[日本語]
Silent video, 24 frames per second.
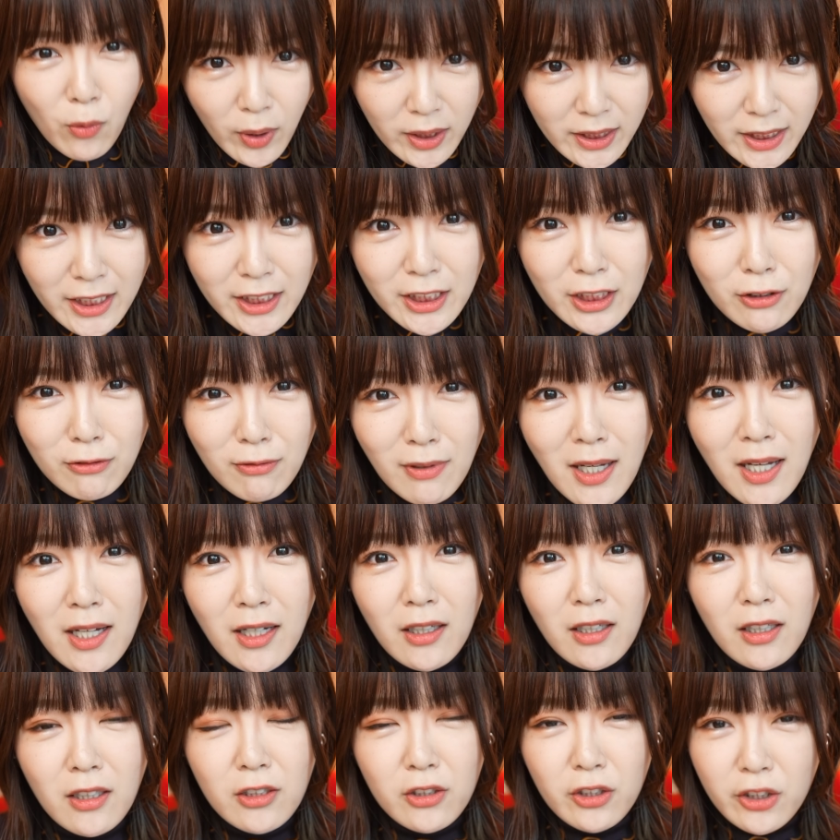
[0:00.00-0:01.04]
私
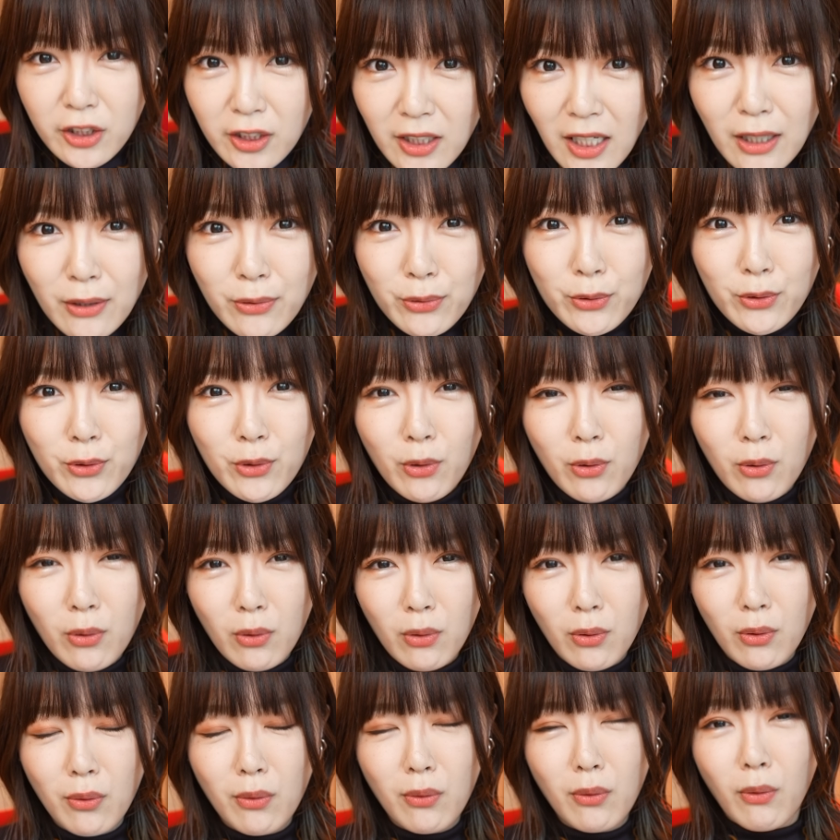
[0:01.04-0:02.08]
は、
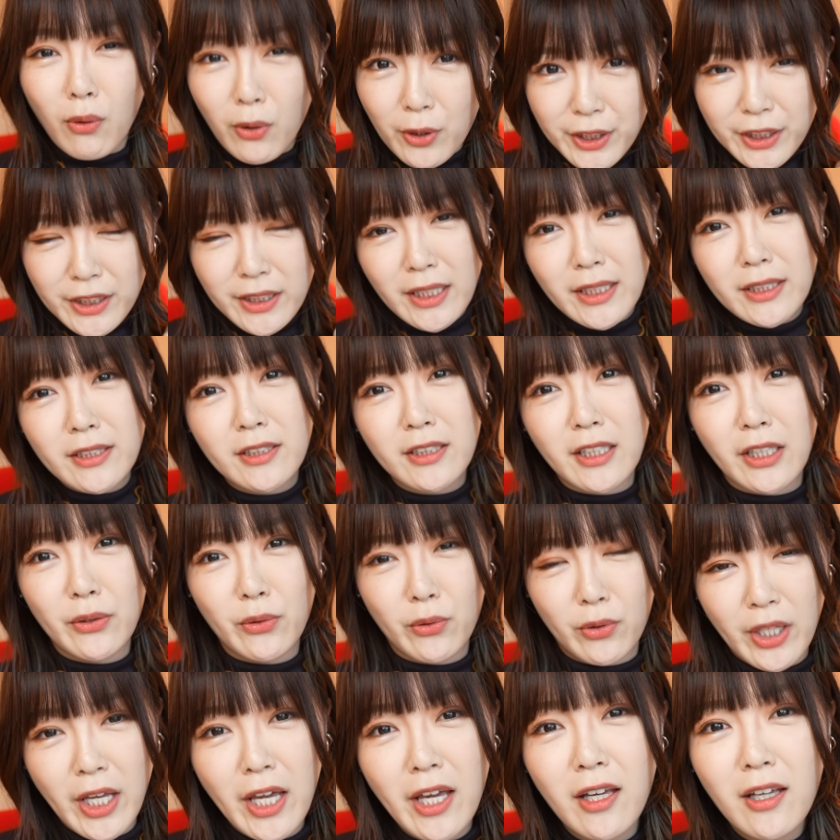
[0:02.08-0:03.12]
クラフト推しですけど
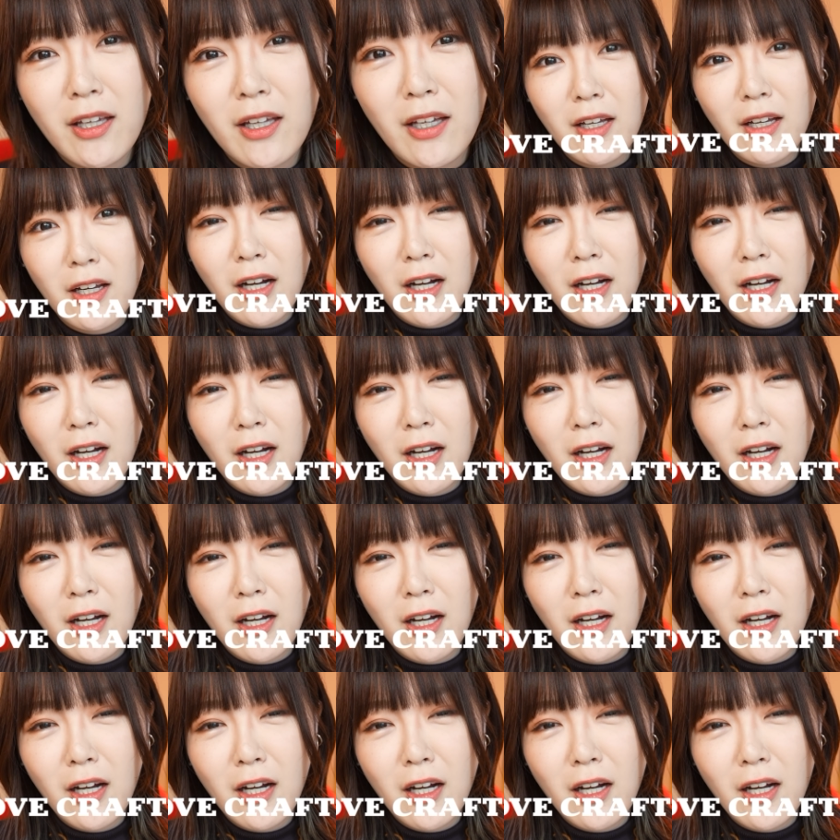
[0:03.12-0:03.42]
ね